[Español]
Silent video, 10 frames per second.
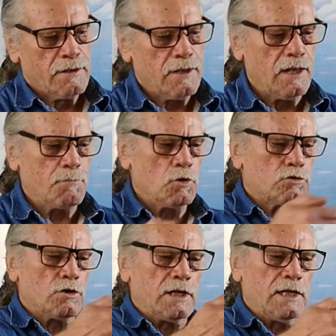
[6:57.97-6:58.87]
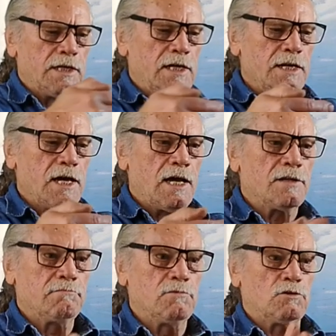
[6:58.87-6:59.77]
eh, puestos en hilera,
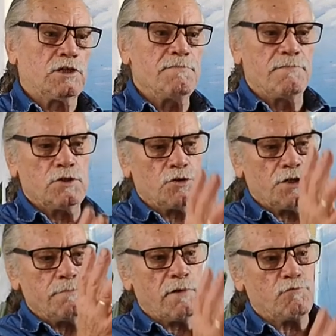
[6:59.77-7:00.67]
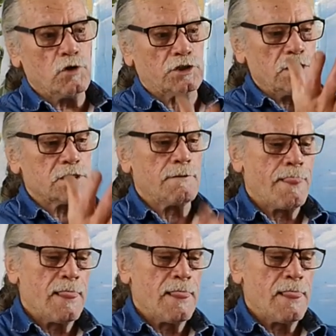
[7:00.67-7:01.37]
los tres mayores, más fuertes,